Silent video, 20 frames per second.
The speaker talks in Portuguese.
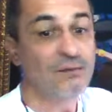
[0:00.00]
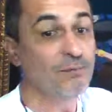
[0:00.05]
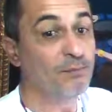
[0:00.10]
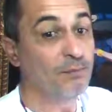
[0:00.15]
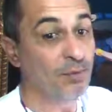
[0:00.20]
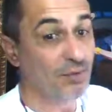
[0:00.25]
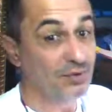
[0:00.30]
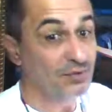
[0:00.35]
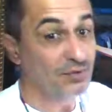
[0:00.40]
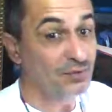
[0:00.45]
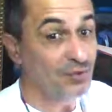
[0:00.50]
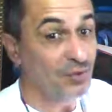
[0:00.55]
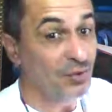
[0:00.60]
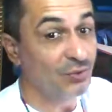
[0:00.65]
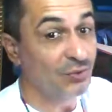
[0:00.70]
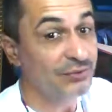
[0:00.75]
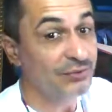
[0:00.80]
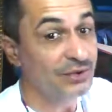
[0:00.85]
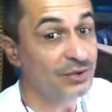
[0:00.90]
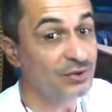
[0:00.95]
pois o
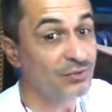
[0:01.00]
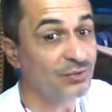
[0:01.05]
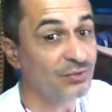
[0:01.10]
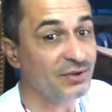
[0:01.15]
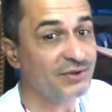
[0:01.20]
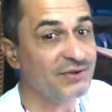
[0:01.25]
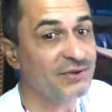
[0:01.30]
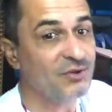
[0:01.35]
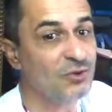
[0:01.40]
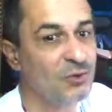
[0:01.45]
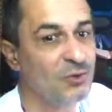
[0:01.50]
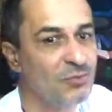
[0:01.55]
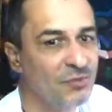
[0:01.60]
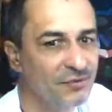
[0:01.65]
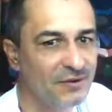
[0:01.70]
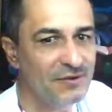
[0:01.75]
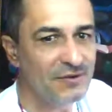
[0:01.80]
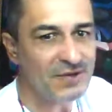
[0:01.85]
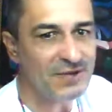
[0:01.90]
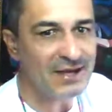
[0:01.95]
golfinho, assim como
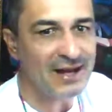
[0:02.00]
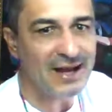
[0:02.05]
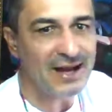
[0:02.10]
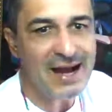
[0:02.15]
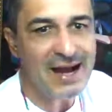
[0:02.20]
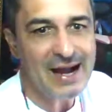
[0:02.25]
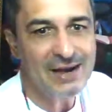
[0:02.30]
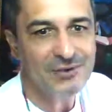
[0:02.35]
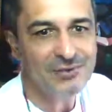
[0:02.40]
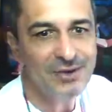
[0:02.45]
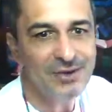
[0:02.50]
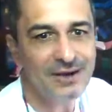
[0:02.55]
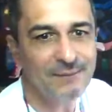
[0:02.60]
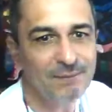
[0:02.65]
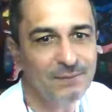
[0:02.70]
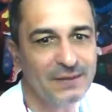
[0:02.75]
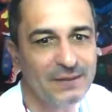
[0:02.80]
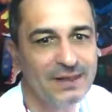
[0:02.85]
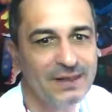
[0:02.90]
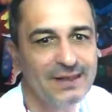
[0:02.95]
vive na água,
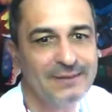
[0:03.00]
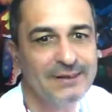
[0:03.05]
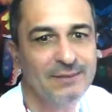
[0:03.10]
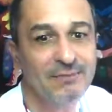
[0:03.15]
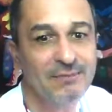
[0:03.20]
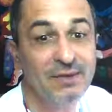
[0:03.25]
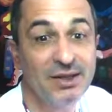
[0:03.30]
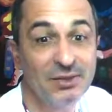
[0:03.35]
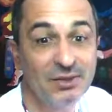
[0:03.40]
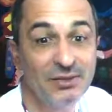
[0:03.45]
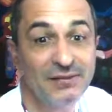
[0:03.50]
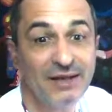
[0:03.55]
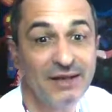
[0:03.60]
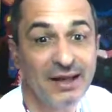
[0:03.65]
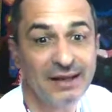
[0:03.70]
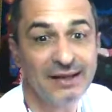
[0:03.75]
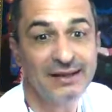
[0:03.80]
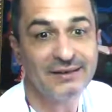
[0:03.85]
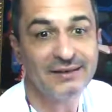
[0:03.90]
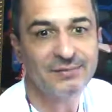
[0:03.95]
ele também
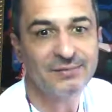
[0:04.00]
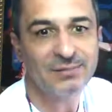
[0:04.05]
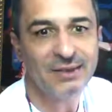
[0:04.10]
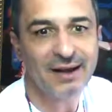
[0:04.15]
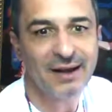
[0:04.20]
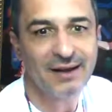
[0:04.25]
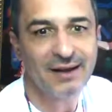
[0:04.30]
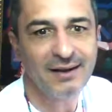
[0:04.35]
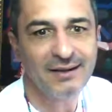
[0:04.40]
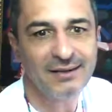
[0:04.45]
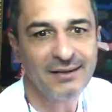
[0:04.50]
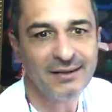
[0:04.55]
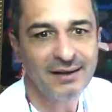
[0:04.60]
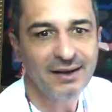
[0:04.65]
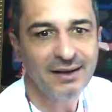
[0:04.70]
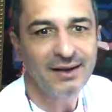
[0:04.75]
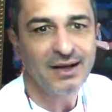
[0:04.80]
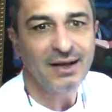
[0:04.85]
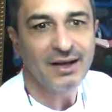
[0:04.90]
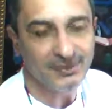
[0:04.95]
consegue respirar
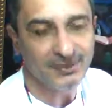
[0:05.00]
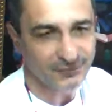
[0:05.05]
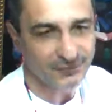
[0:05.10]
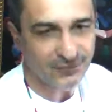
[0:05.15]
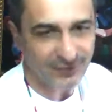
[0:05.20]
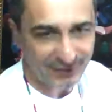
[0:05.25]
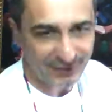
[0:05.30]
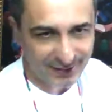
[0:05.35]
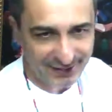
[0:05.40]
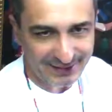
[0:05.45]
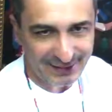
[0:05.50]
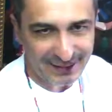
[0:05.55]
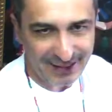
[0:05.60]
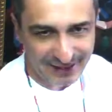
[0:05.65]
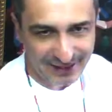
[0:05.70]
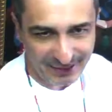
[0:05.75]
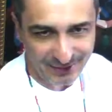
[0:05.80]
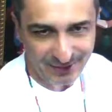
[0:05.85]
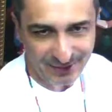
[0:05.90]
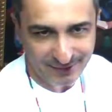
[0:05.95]
fora da
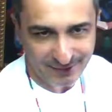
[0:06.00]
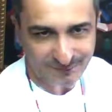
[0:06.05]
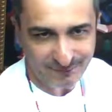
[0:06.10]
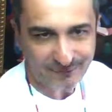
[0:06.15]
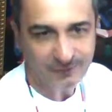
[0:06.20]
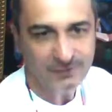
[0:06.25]
água.